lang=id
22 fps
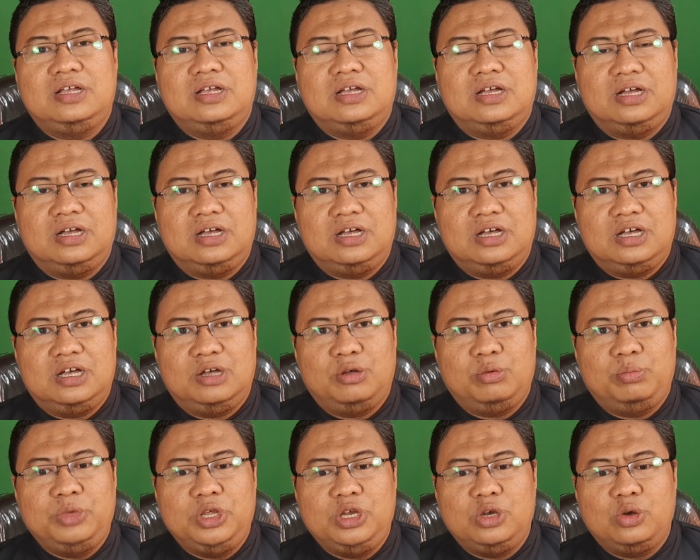
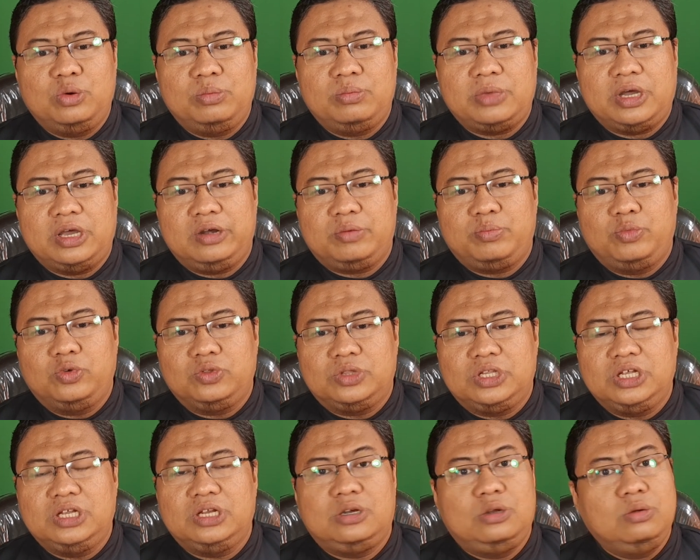e, minum air
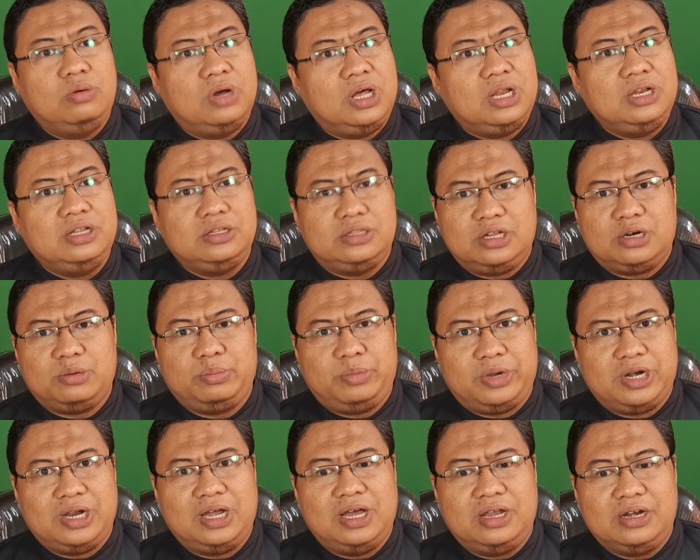putih 2 liter
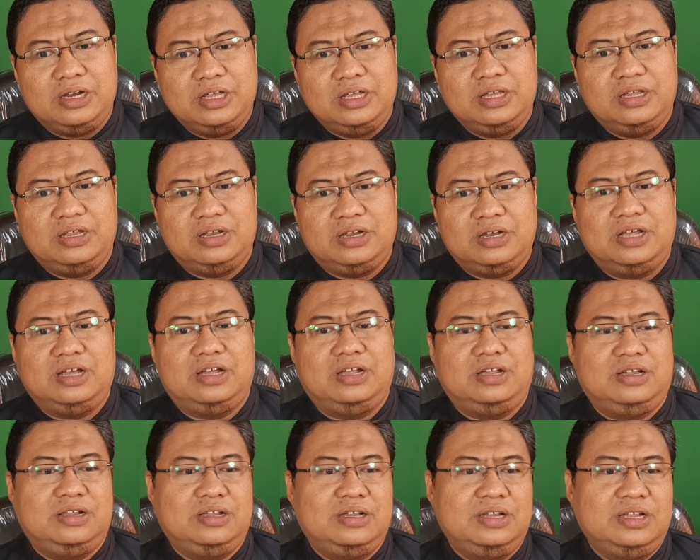per hari.
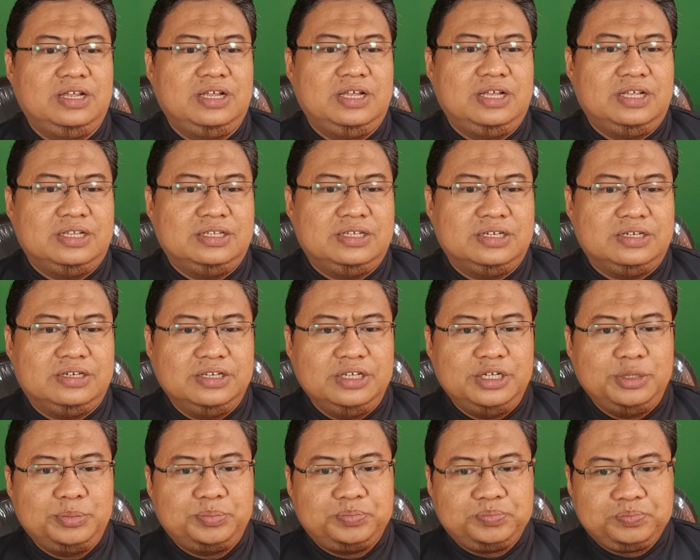Nah,
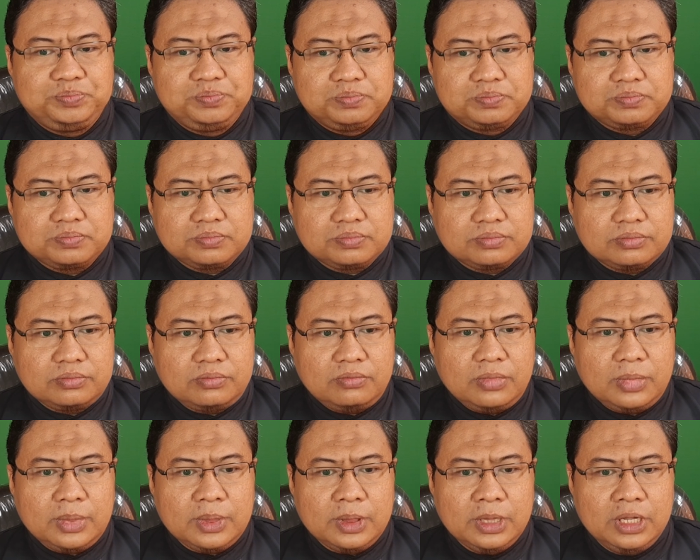jadi
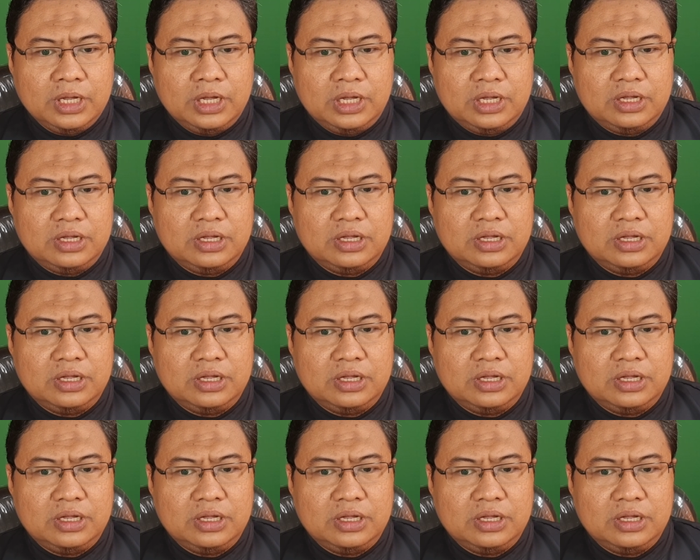e,